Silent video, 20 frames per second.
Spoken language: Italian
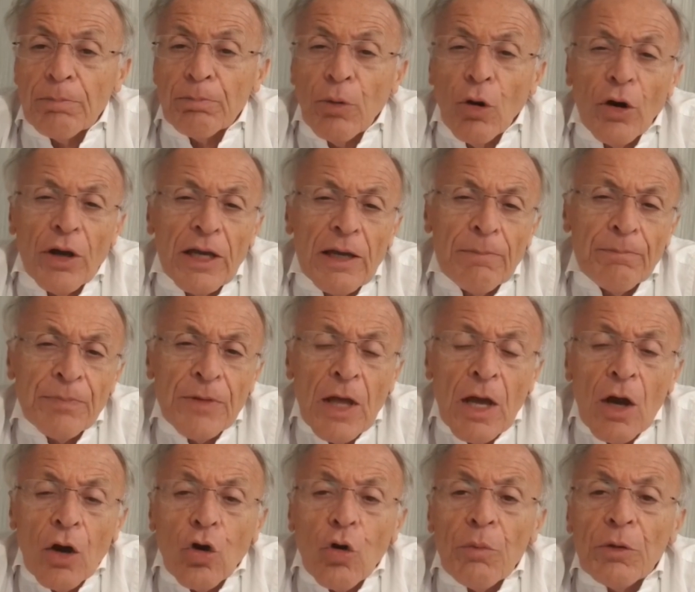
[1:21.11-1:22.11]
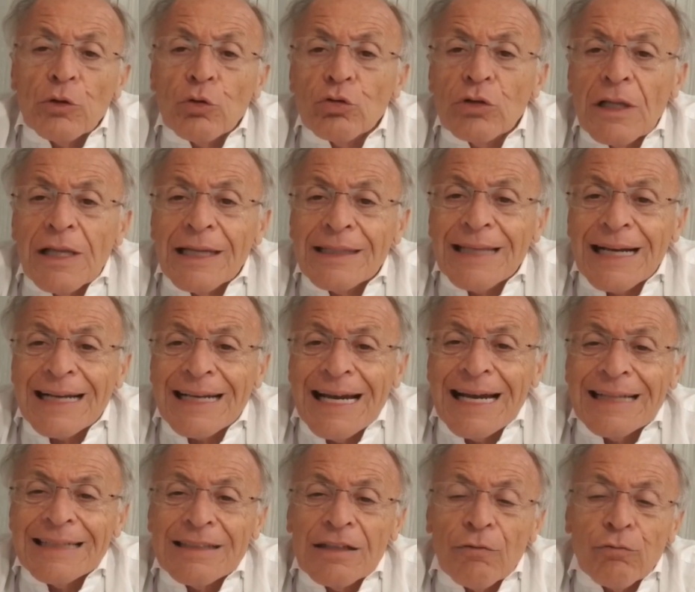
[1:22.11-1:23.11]
Poi come tutti gli
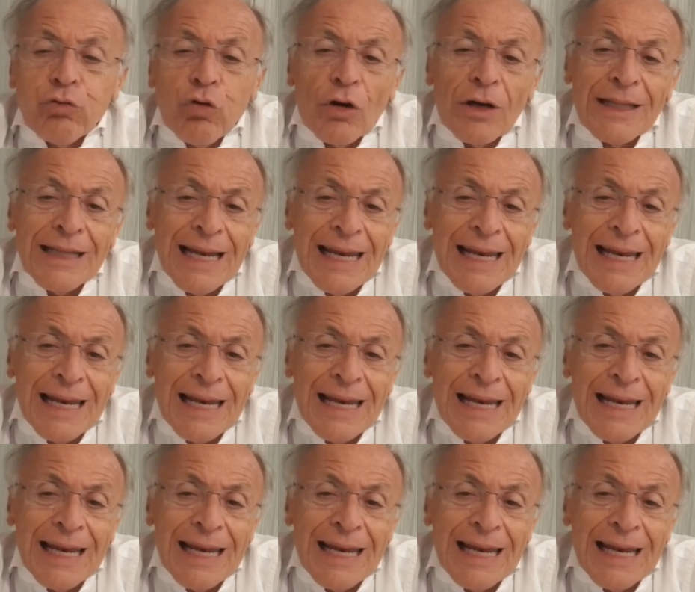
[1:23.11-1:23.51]
attaccanti fuori